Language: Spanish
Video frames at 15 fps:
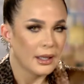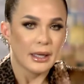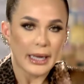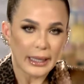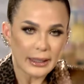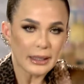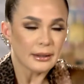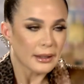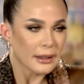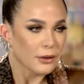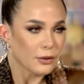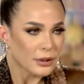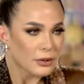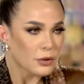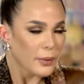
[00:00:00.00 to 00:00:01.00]
y atentan
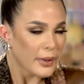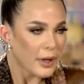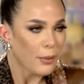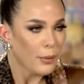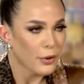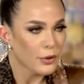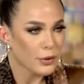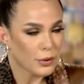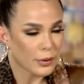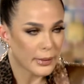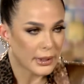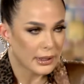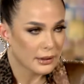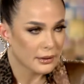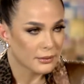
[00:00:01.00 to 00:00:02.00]
encontrar su vida como lo hizo tu
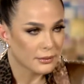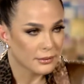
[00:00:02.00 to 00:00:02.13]
hermana.